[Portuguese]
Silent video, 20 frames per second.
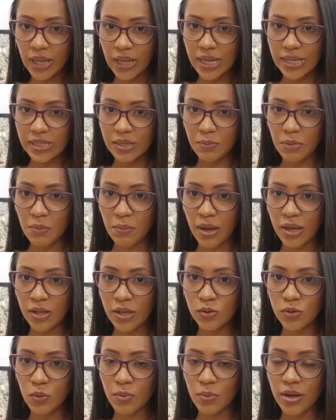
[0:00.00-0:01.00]
Quer saber
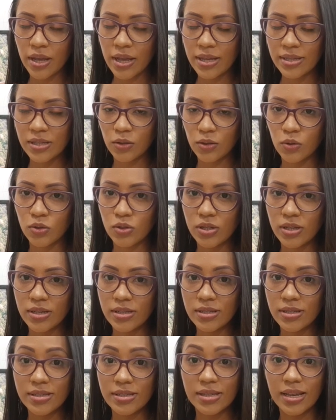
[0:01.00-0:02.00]
mais sobre essa
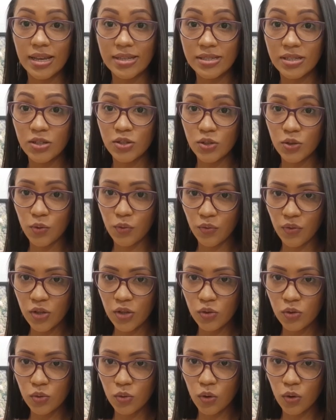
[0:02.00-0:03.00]
notícia e assistir o
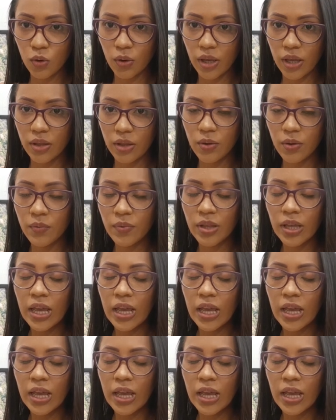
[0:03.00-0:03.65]
vídeo do ocorrido?